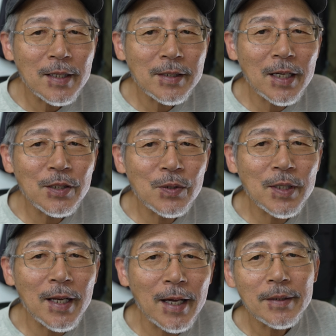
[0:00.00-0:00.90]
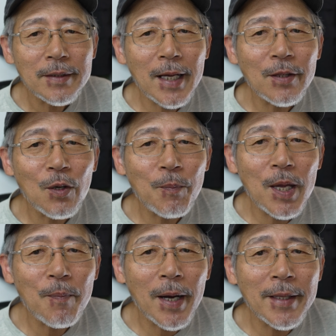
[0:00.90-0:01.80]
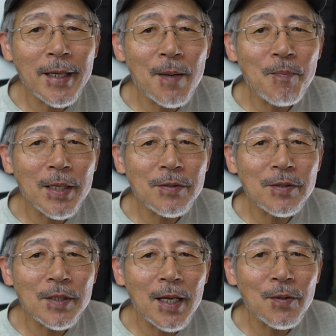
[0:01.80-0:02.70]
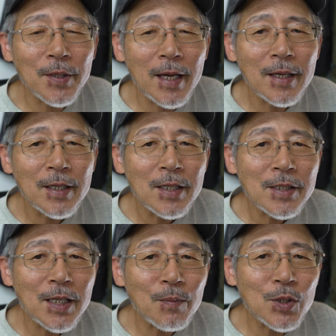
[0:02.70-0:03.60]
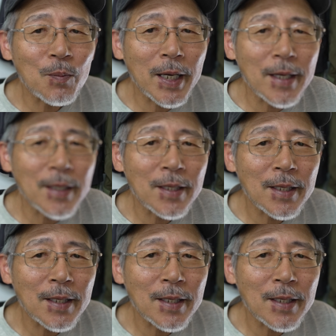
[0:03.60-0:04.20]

3種懸念サンドペーパーで研磨する程度でサビ染め